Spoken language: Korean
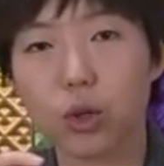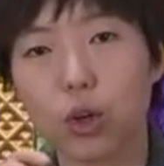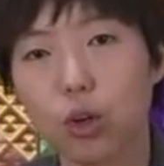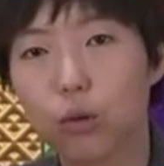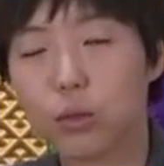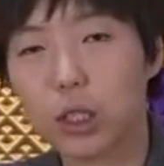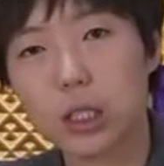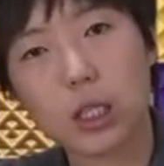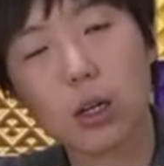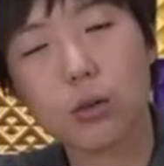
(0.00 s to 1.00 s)
여러분이
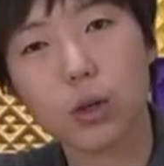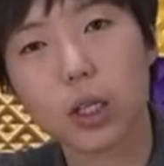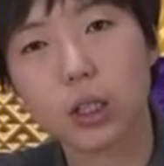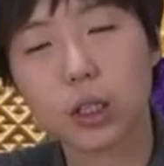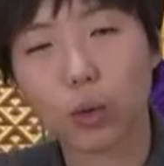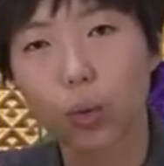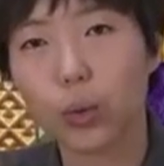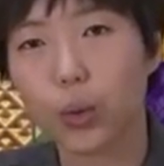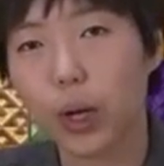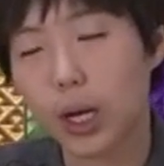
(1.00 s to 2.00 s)
사용하는
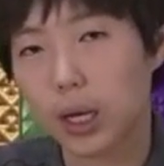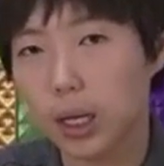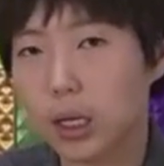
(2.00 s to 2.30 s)
온도가